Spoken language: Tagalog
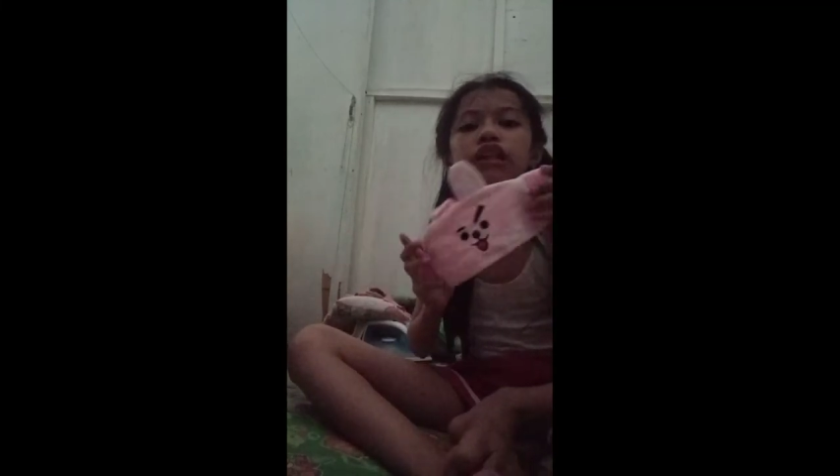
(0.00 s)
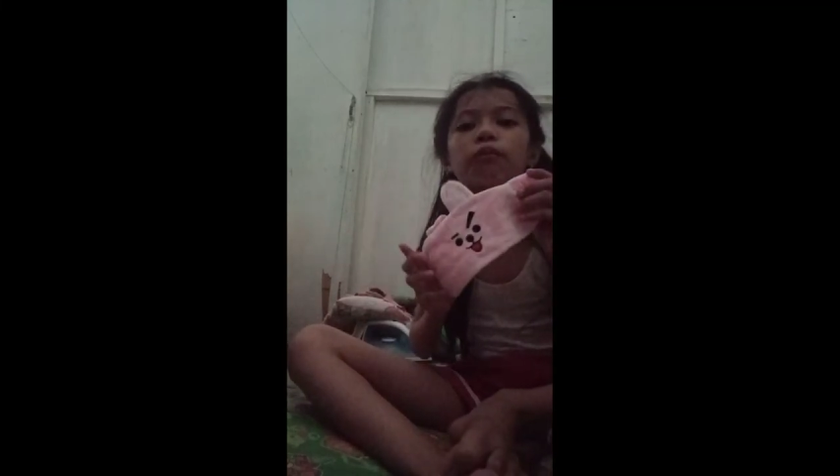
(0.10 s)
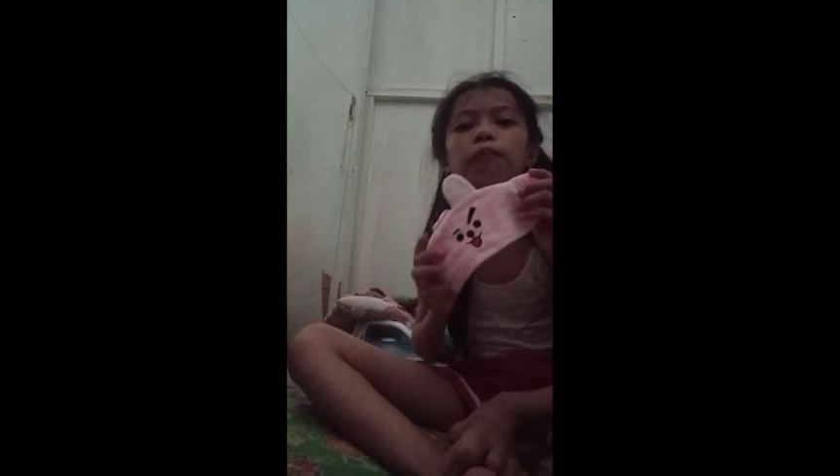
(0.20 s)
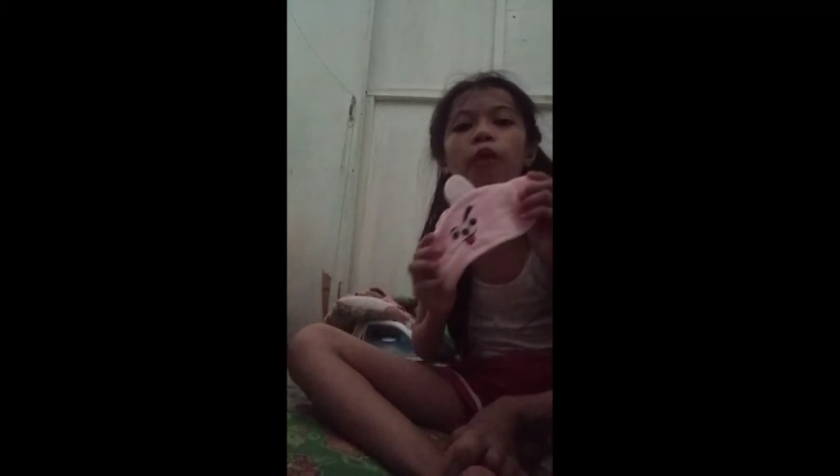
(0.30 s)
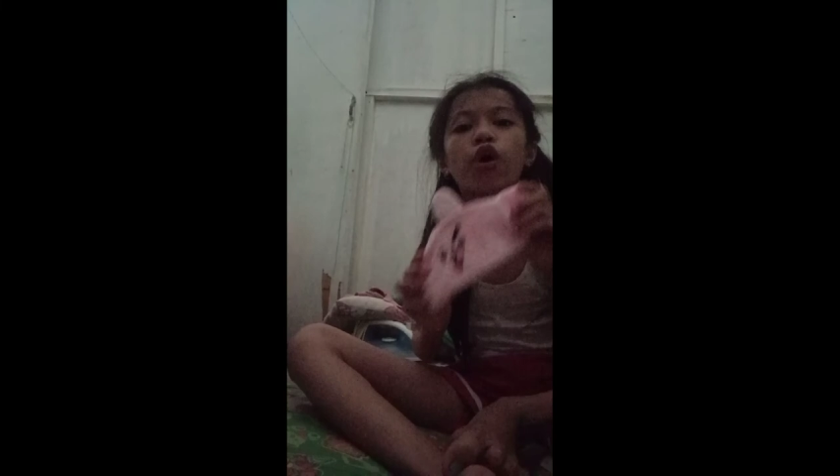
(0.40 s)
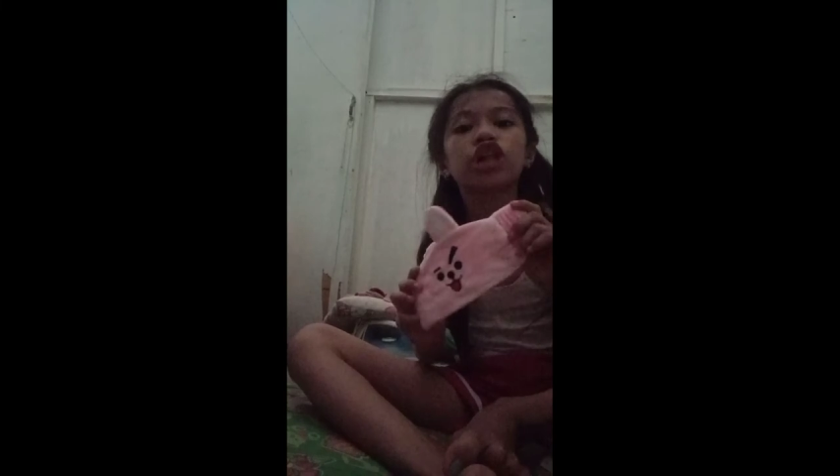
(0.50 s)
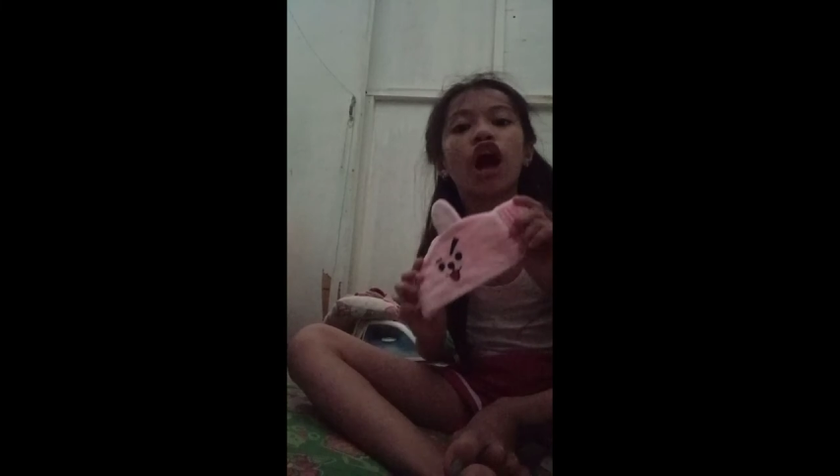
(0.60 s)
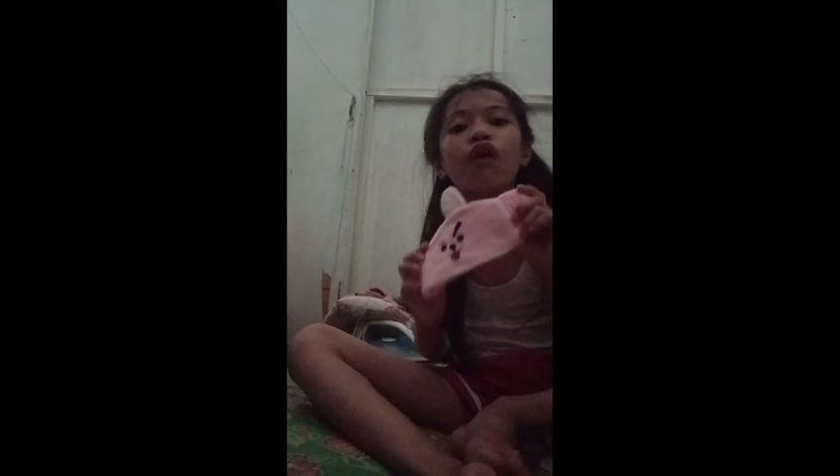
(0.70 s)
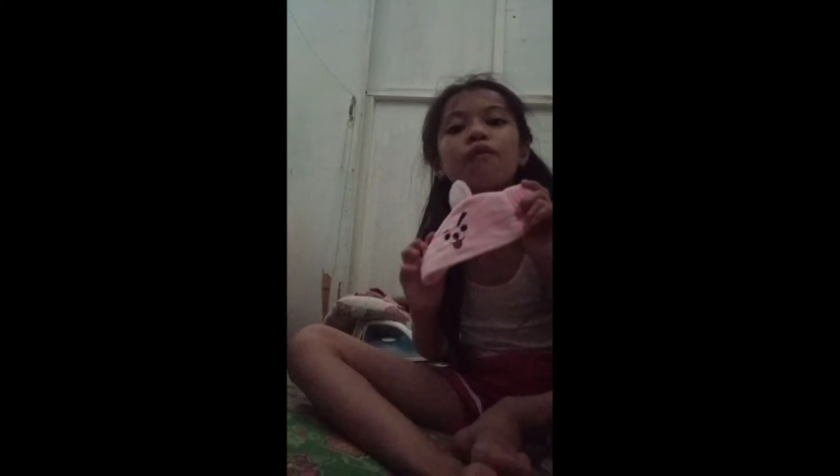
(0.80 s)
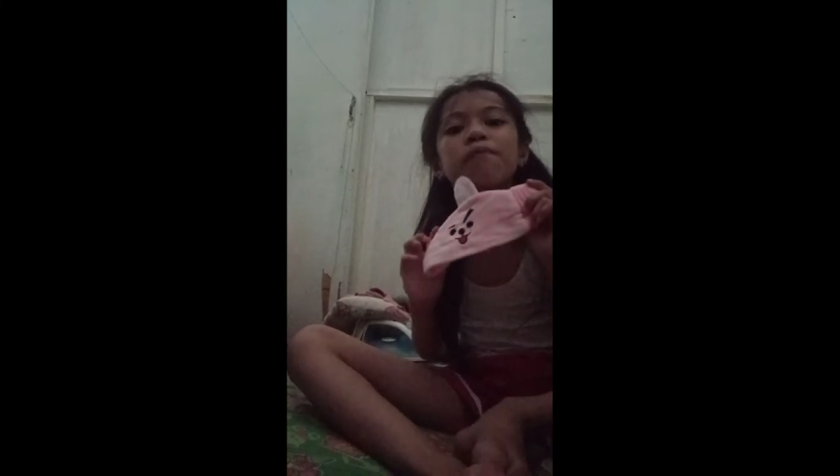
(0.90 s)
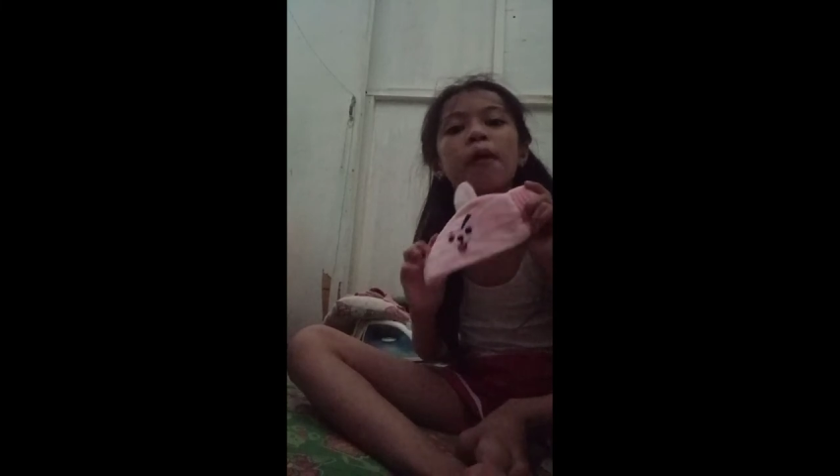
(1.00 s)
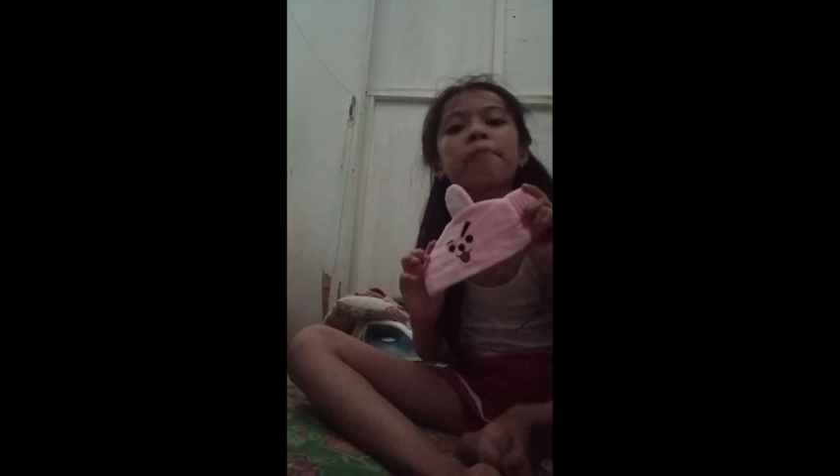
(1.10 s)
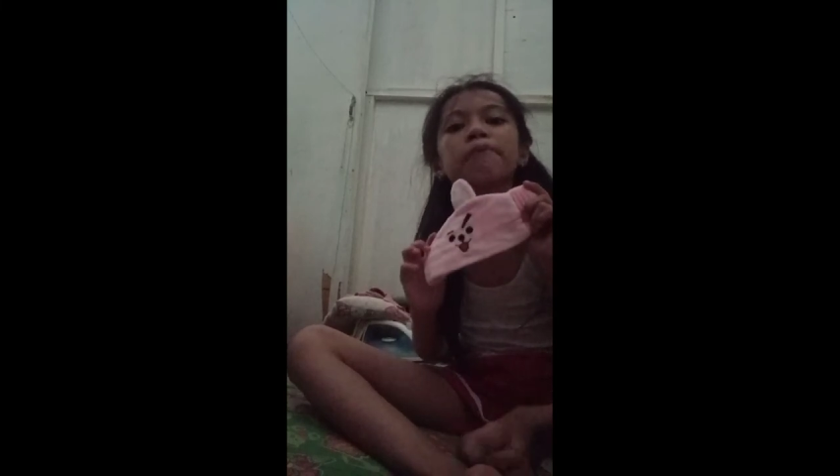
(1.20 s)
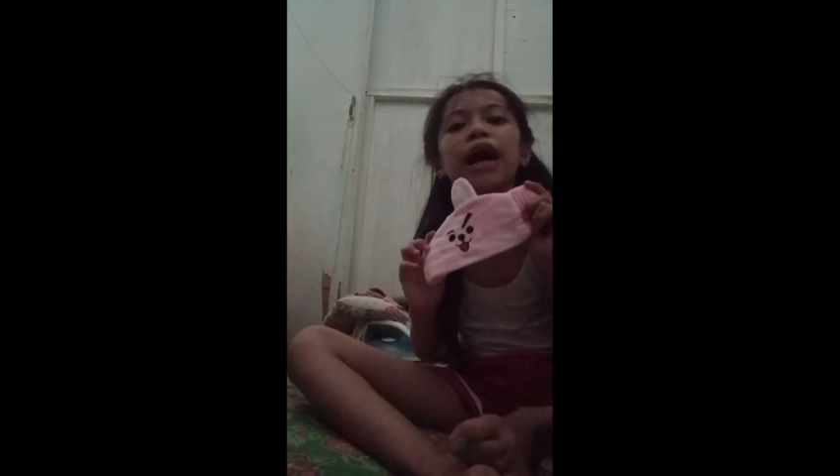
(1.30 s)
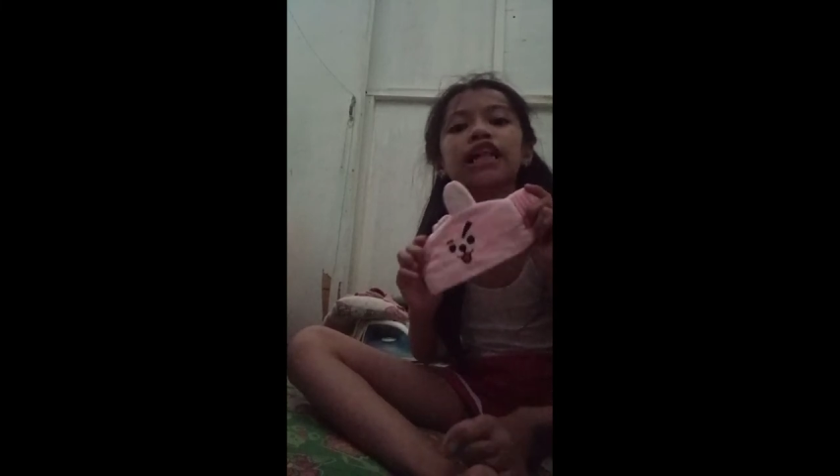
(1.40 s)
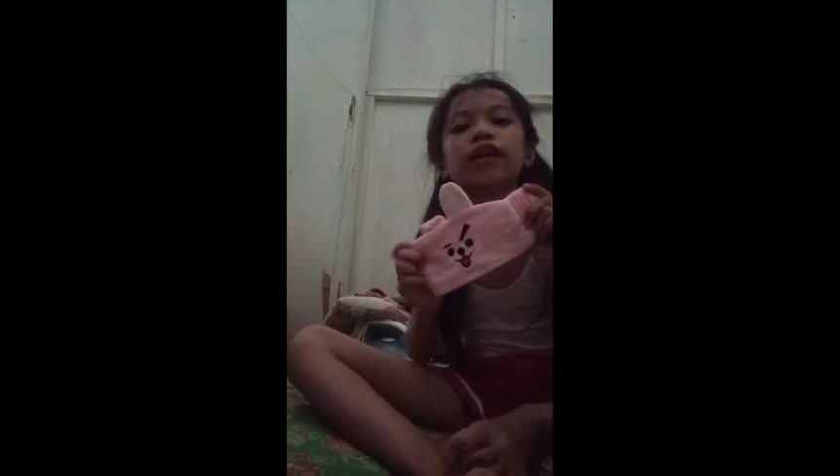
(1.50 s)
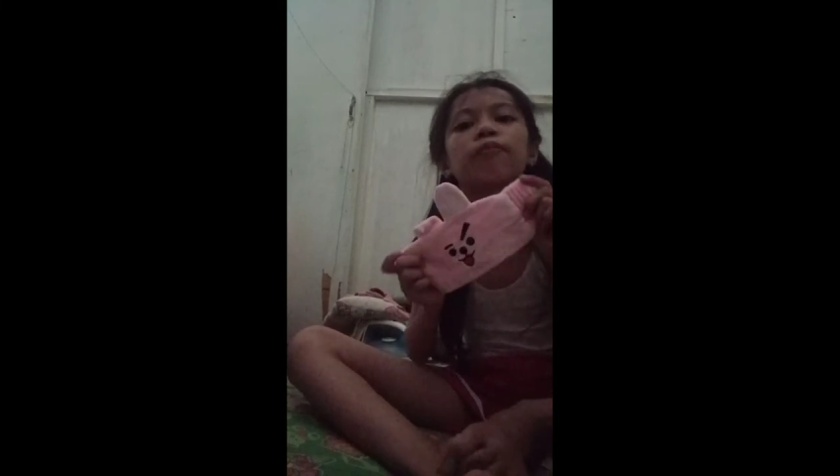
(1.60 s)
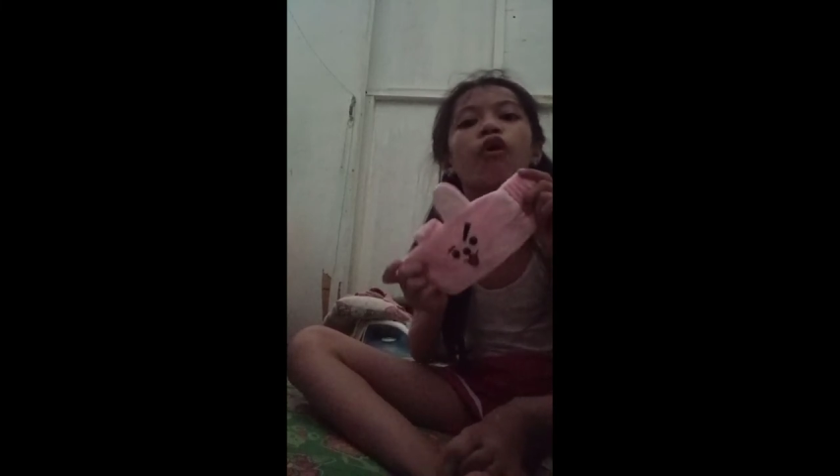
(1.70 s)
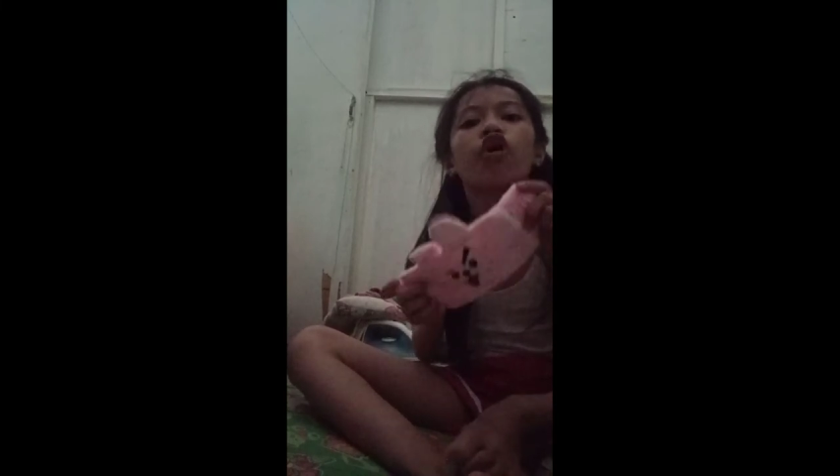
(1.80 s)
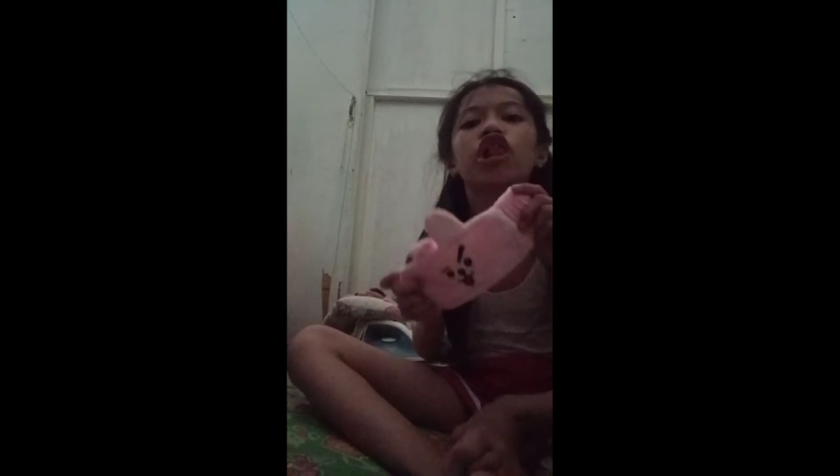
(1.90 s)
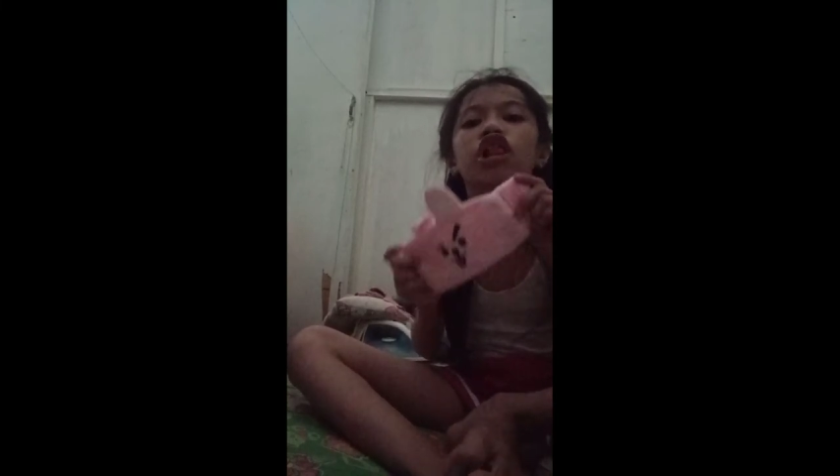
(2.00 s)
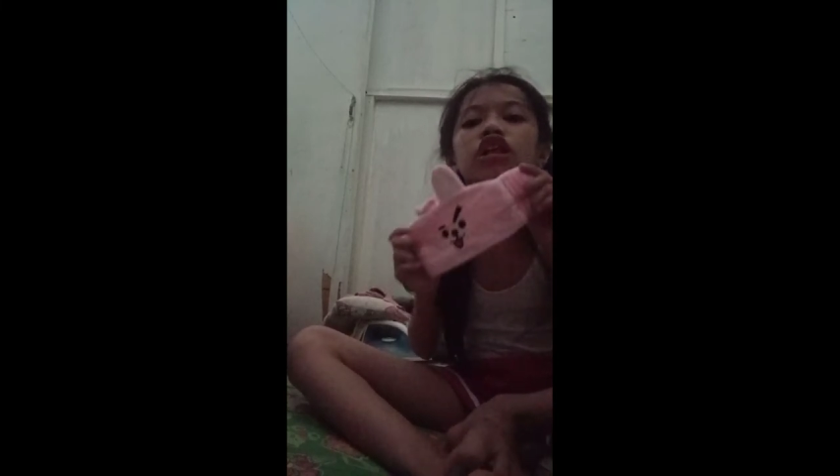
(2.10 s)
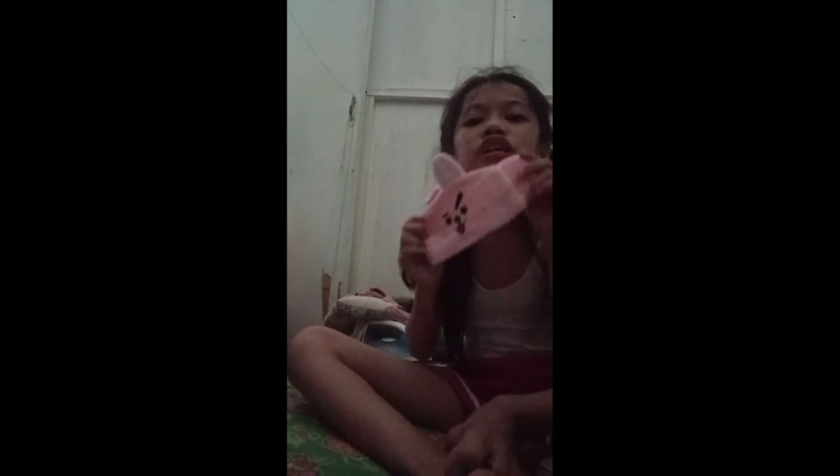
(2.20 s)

nung bola kong pang-volleyball.